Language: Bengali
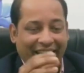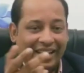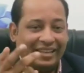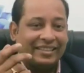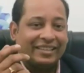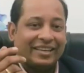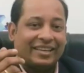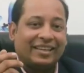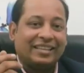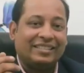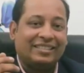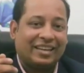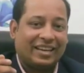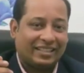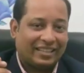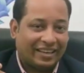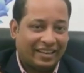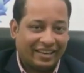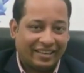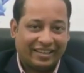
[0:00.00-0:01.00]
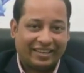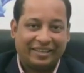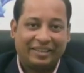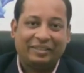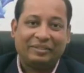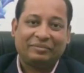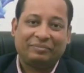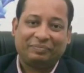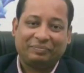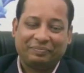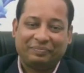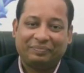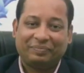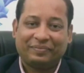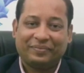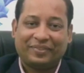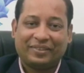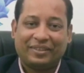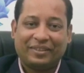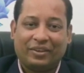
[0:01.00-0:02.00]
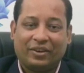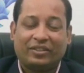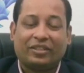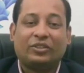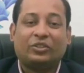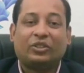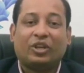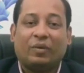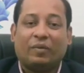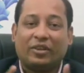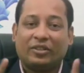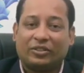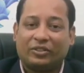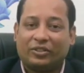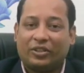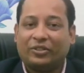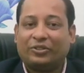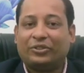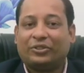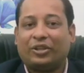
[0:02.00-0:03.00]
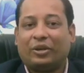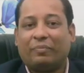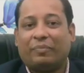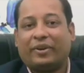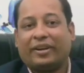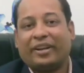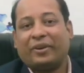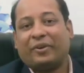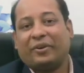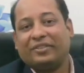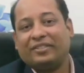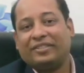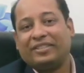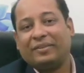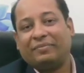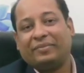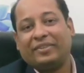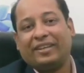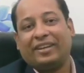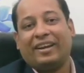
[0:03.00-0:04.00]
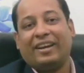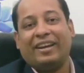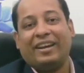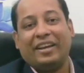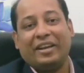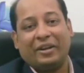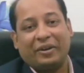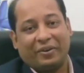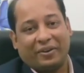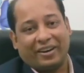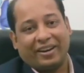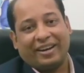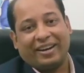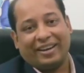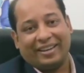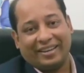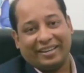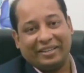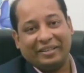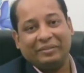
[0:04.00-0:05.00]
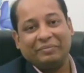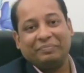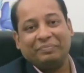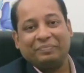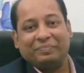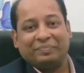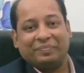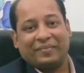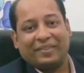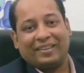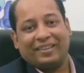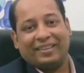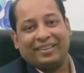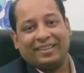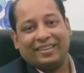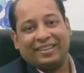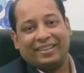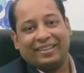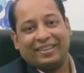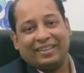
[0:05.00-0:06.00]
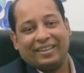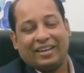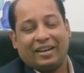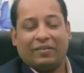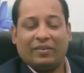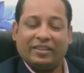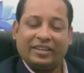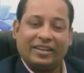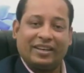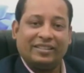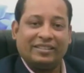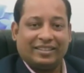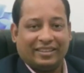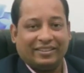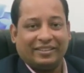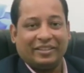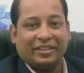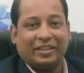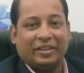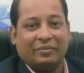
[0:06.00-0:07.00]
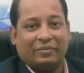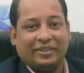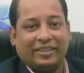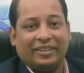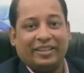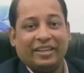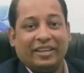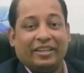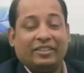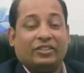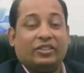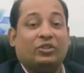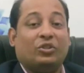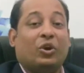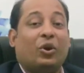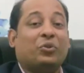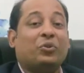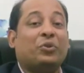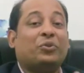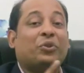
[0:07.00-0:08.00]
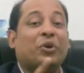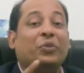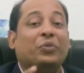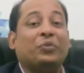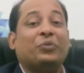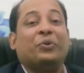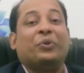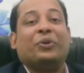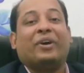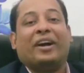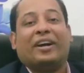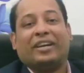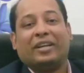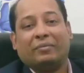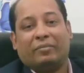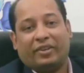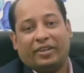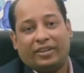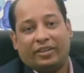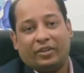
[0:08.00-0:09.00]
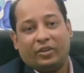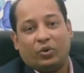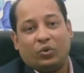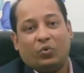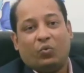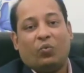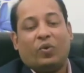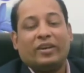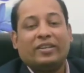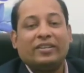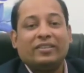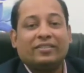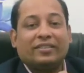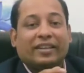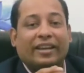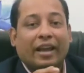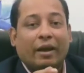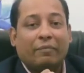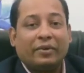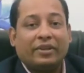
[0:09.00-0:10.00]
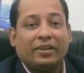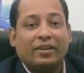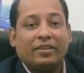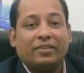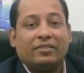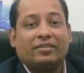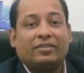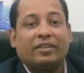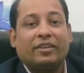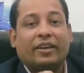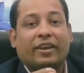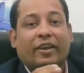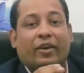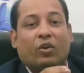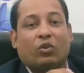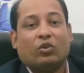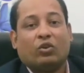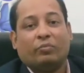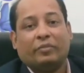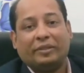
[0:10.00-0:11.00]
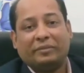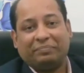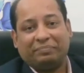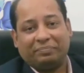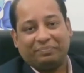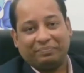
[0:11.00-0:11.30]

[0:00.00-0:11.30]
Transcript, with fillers: এইটা জানার আগে অর্থাৎ সমাজতন্ত্র সম্পর্কে কনসেপ্টটা ক্লিয়ার করার আগে আমাদেরকে জানতে হবে যে ধনতন্ত্র কাকে বলে হোয়াট ইজ ক্যাপিটালিস্টিক ইকোনমি